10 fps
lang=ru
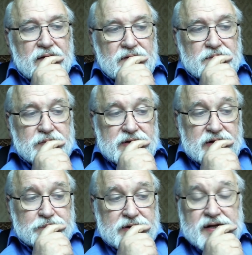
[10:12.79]
он
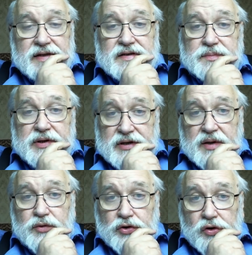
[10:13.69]
пытался быть
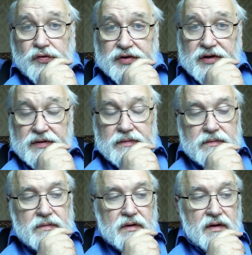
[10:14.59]
ему ровней,
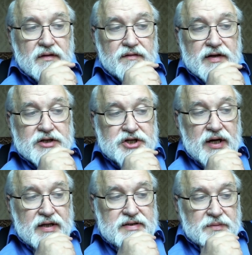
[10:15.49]

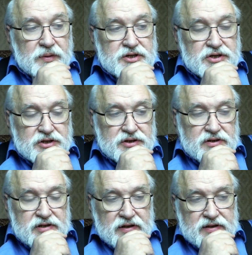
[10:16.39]
величаться почти
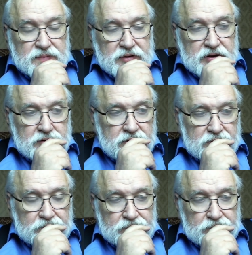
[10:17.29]
что царским титулом.